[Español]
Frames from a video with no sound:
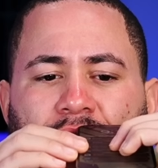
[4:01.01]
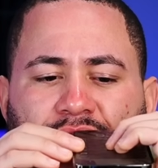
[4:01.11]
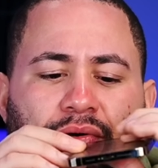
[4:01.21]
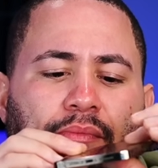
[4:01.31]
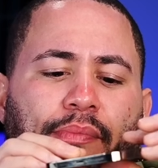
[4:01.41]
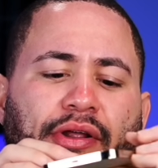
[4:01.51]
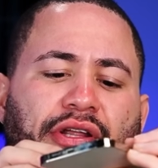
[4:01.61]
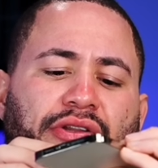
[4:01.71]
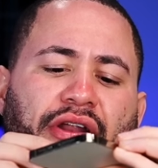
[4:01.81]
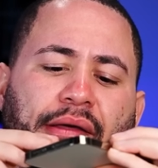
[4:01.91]
Es un
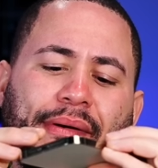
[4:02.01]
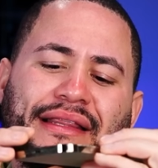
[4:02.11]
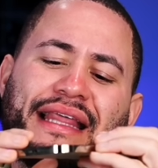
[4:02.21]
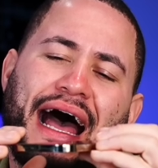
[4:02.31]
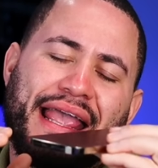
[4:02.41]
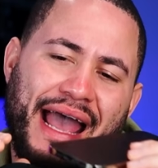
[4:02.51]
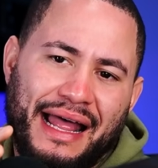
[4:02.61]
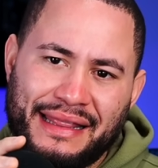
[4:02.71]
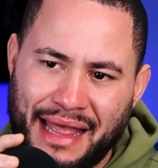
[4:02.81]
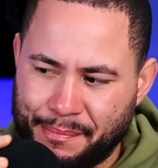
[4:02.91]
protector de pantalla
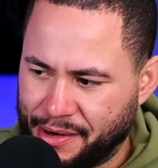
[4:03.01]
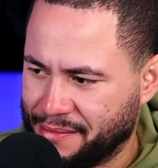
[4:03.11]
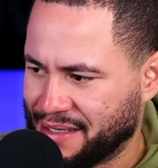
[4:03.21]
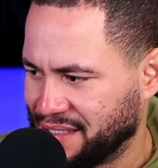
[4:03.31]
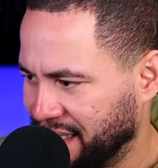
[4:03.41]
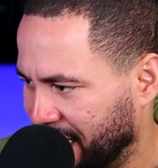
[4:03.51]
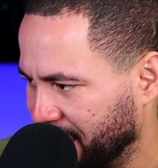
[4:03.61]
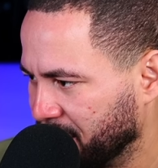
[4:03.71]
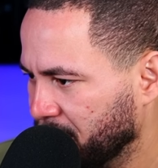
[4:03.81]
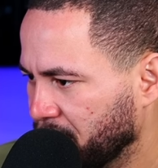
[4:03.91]
de privacidad.
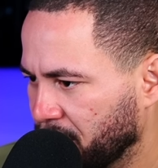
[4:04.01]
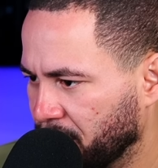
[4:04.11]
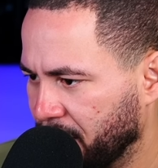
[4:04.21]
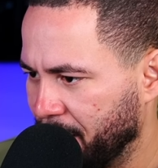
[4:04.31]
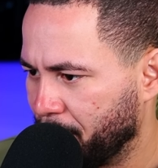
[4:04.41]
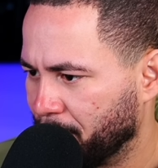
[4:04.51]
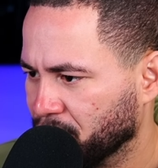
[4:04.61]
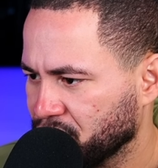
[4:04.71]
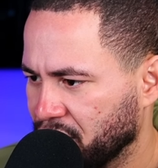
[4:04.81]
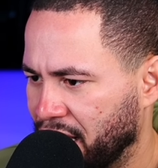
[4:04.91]
Ok,
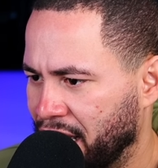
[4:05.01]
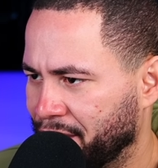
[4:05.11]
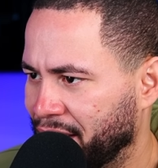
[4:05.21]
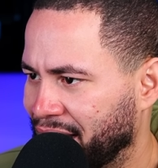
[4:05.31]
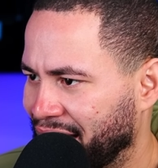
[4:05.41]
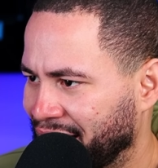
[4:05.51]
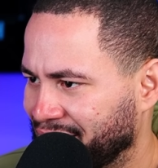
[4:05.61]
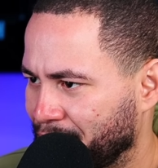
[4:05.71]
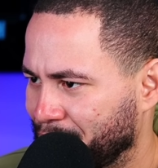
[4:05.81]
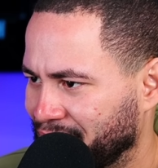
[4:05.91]
vamos a ver
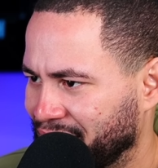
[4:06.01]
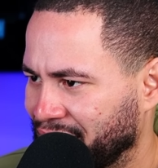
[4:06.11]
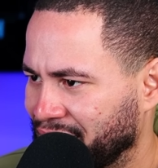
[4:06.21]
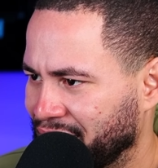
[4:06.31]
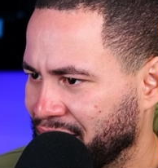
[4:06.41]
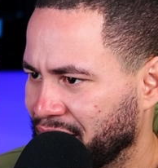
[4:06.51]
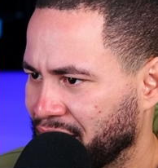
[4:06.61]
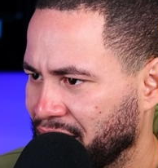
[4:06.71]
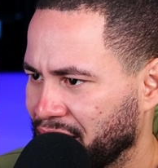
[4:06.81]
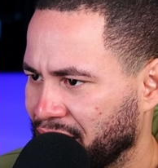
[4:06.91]
esa patente,
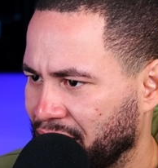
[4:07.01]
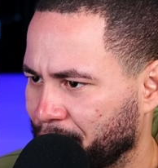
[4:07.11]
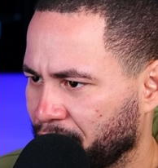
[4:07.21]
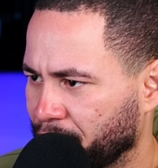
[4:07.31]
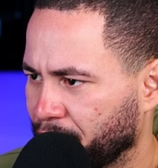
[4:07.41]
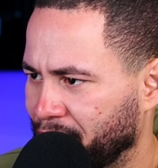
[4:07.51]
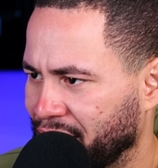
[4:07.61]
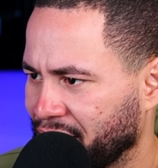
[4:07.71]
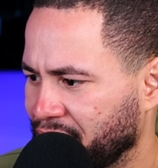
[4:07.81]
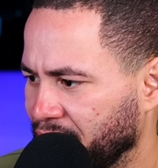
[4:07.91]
que la podemos ver
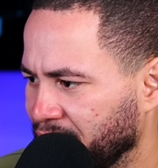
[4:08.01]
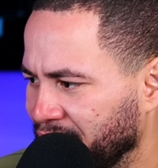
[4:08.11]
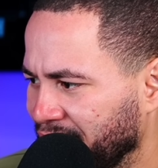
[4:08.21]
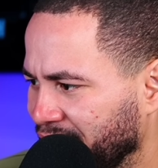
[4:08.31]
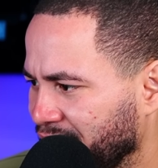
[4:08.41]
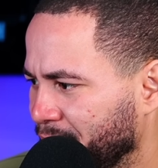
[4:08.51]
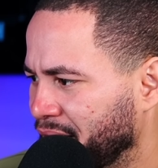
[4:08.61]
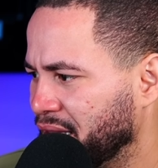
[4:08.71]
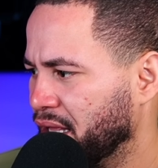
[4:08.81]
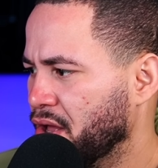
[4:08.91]
aquí
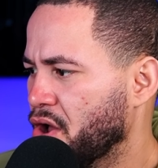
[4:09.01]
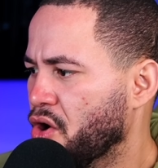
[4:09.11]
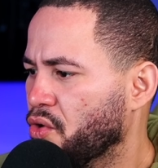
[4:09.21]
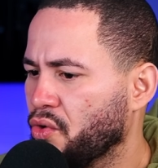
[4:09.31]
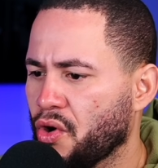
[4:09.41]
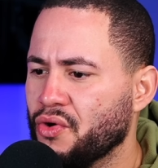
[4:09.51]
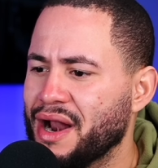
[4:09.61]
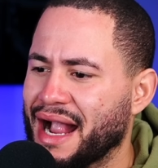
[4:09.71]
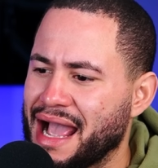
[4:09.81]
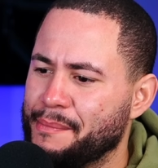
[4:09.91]
directamente con
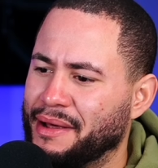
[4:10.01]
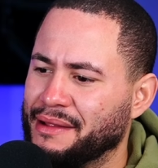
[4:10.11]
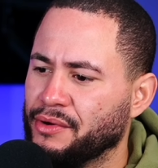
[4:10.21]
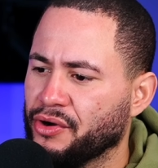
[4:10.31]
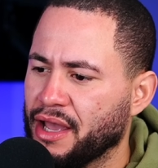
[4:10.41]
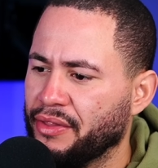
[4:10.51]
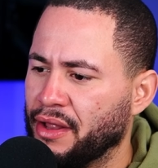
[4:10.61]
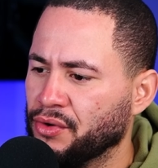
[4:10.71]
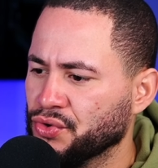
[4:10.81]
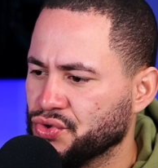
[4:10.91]
una capa de bloqueo de
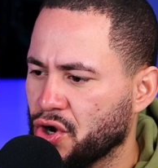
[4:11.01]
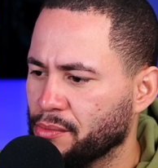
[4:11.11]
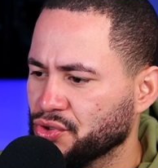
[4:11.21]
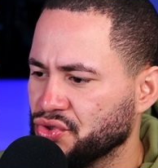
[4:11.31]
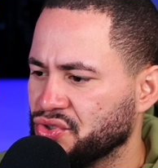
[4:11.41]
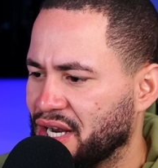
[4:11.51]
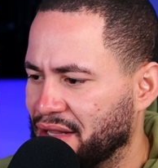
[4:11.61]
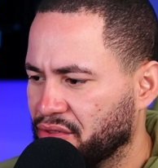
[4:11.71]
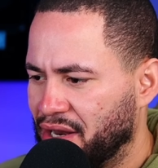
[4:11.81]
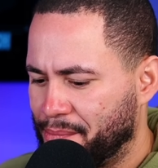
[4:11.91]
luz como
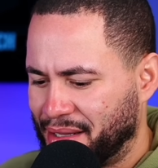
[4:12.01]
sustrato de la